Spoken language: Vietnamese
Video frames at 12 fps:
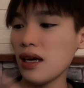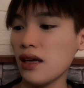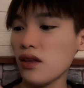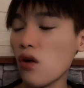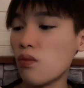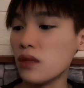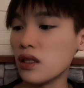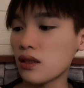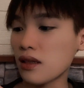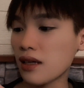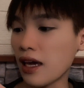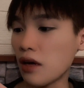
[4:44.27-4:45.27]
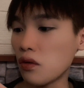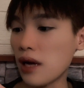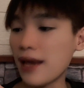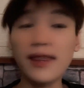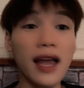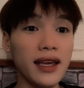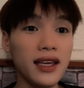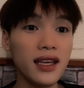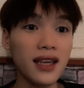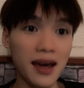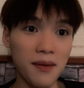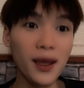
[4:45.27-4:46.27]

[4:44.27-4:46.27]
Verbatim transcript: dùng được kiểu để tẩy cả